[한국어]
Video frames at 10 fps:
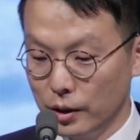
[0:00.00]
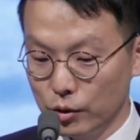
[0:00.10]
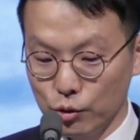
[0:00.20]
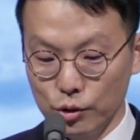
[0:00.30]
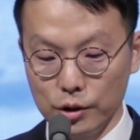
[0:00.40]

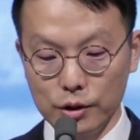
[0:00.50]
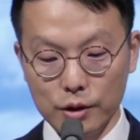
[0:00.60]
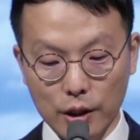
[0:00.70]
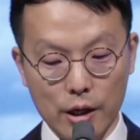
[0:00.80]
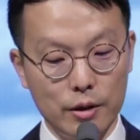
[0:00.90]

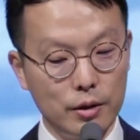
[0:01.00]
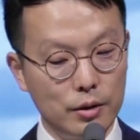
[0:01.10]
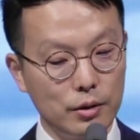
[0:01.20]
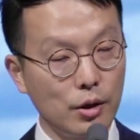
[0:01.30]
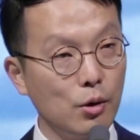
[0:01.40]
누구는 가을,
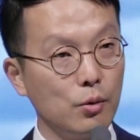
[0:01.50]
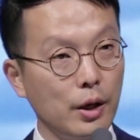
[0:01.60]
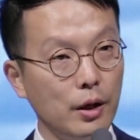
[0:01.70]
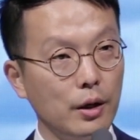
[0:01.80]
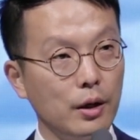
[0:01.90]

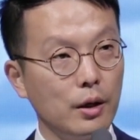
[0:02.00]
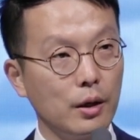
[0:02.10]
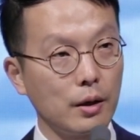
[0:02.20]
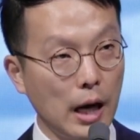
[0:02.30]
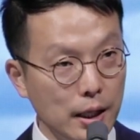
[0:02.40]
겨울에
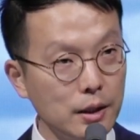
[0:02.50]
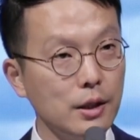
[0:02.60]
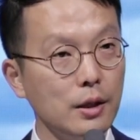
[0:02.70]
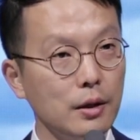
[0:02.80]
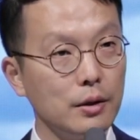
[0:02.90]

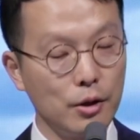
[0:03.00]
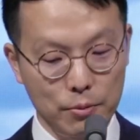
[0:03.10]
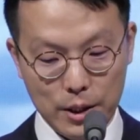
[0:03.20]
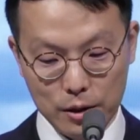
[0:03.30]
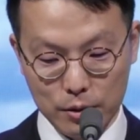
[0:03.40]
각기
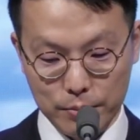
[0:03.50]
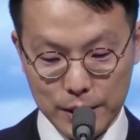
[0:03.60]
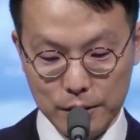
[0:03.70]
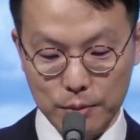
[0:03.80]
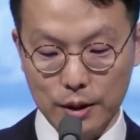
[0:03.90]
열매를
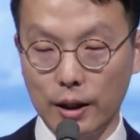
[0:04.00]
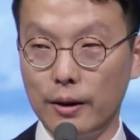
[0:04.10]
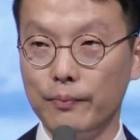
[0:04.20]
맺습니다.